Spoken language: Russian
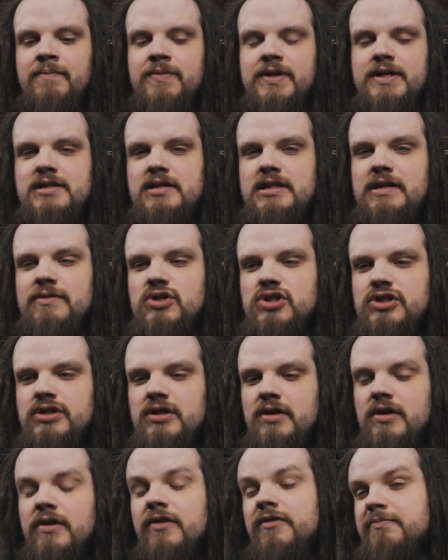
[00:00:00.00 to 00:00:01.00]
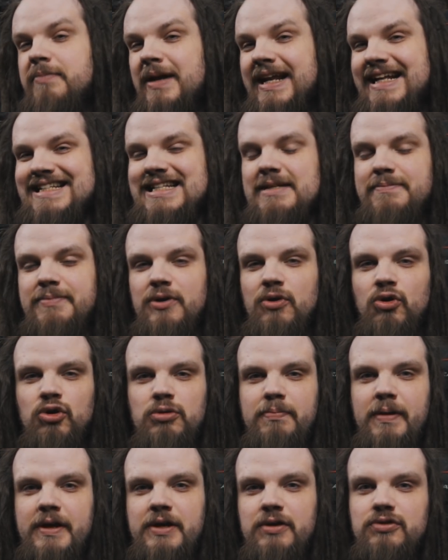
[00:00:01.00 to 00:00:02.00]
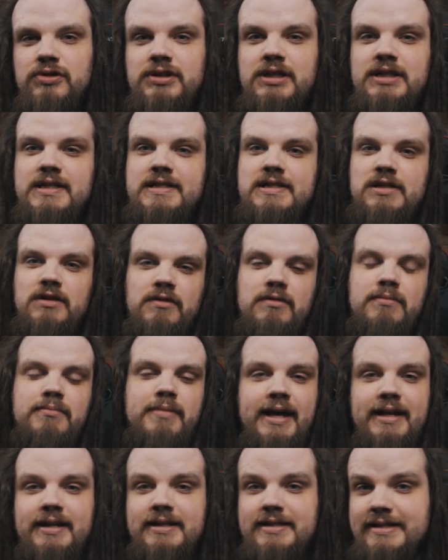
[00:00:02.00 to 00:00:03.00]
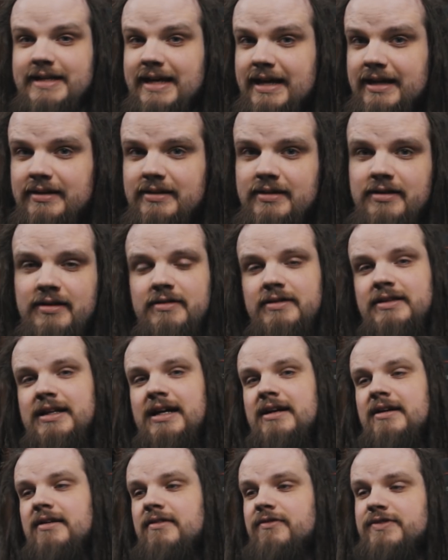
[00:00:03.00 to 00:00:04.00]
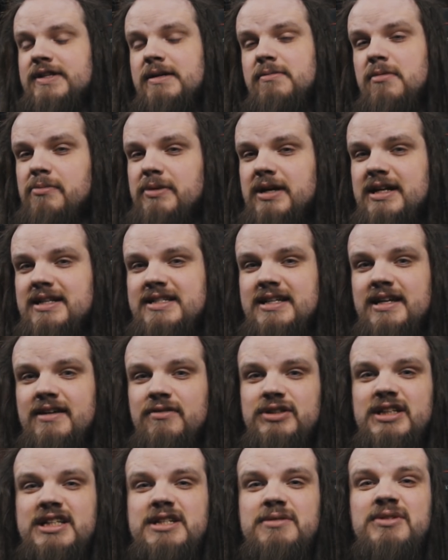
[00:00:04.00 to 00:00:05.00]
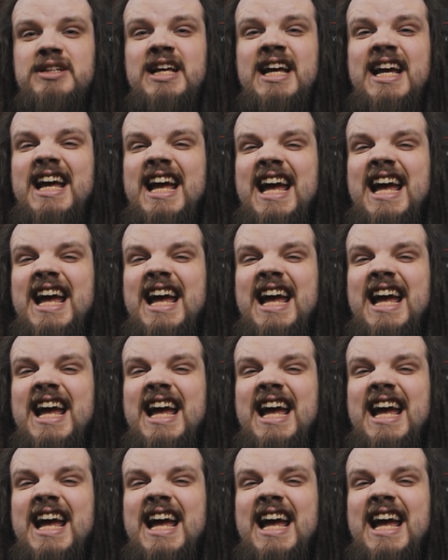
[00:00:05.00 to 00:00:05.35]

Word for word: Из-за того, что, в принципе, он поет вот это слово medicine, да, в самом конце, вот этим вот